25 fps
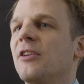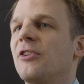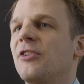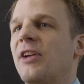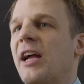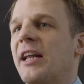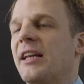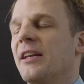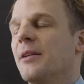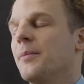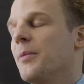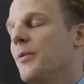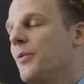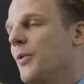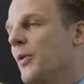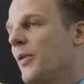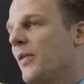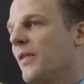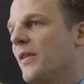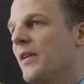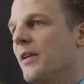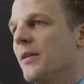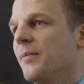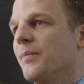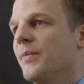Das scheint eine
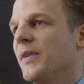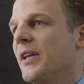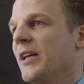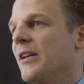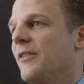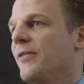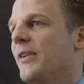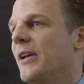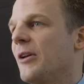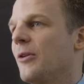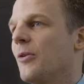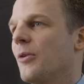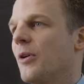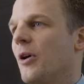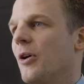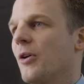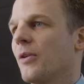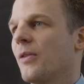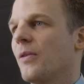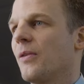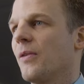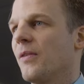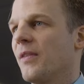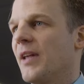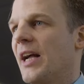bewusste Entwicklung
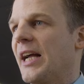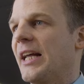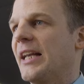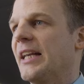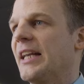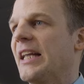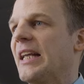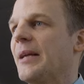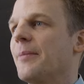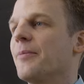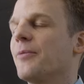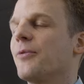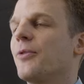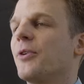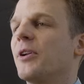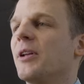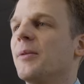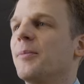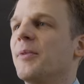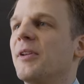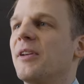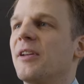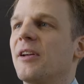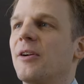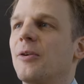auch zu sein, eben vor
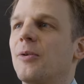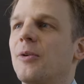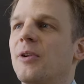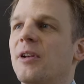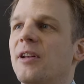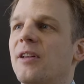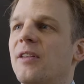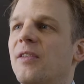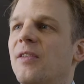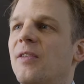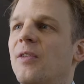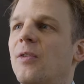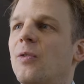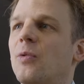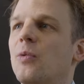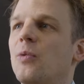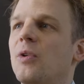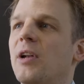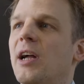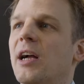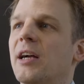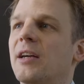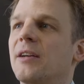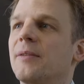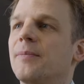dem Hintergrund, dass
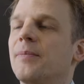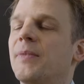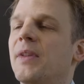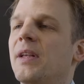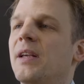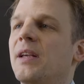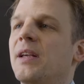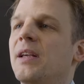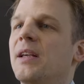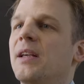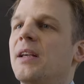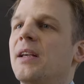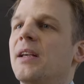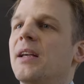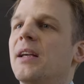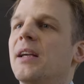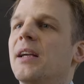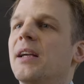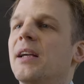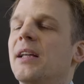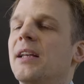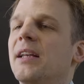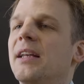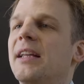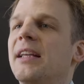zu lange
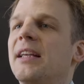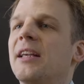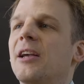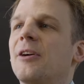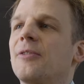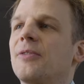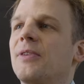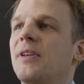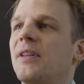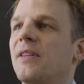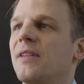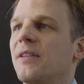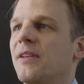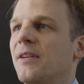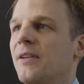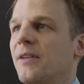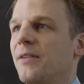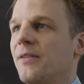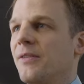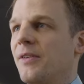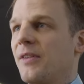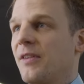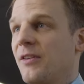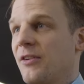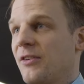äh, nicht auf
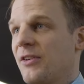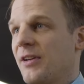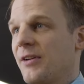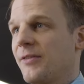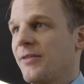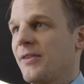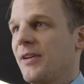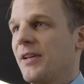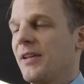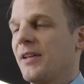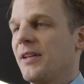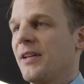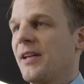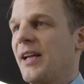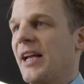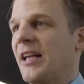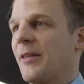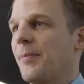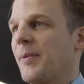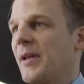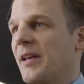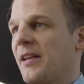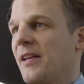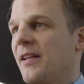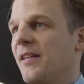diese wissenschaftliche
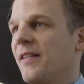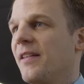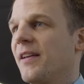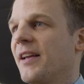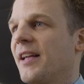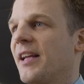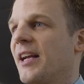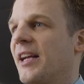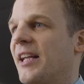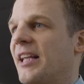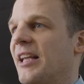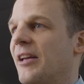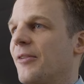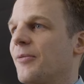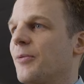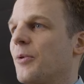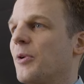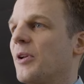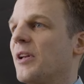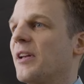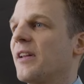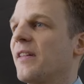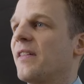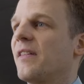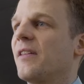Expertise reagiert
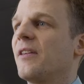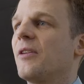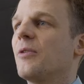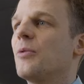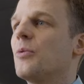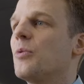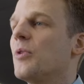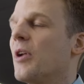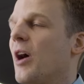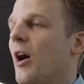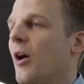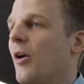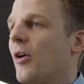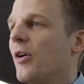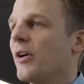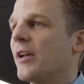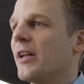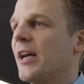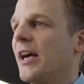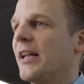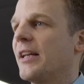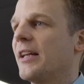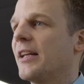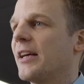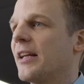wurde, dass sie nun auch
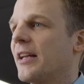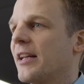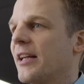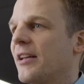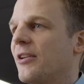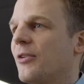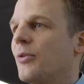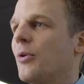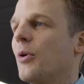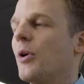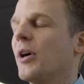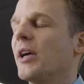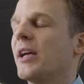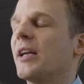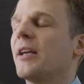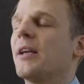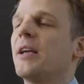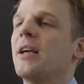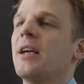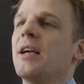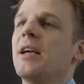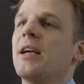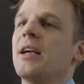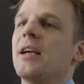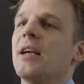in einer anderen Rhetorik
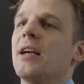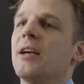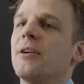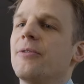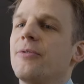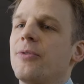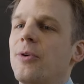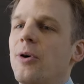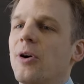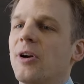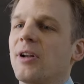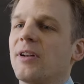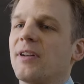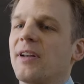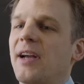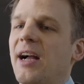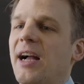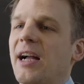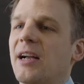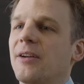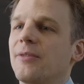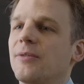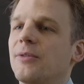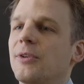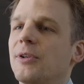äh,
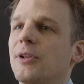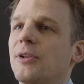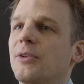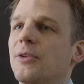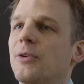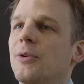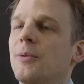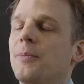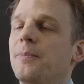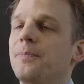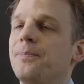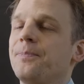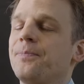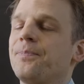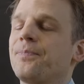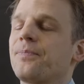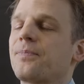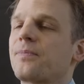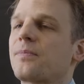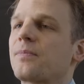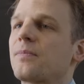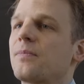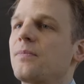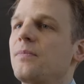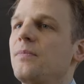vorgetragen wird, um
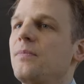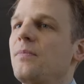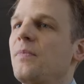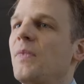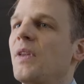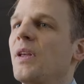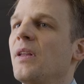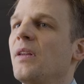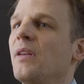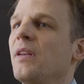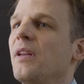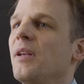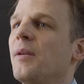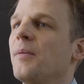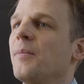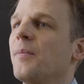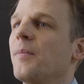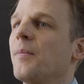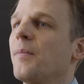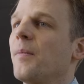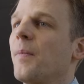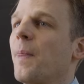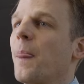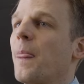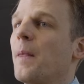
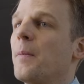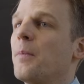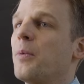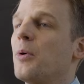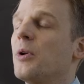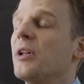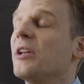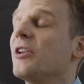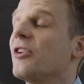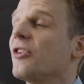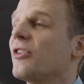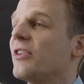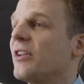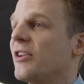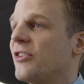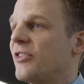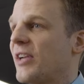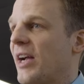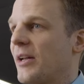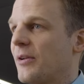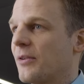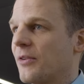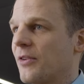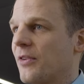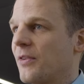dem politischen
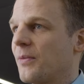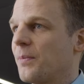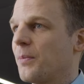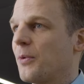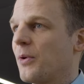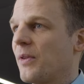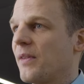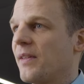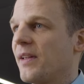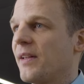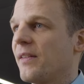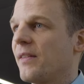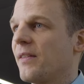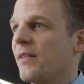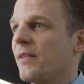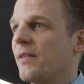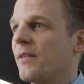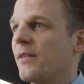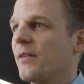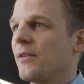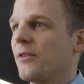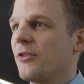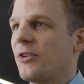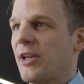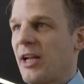
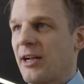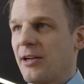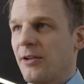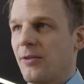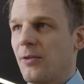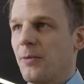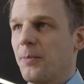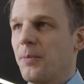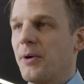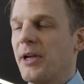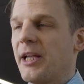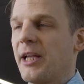Entscheidungsprozess stärker zu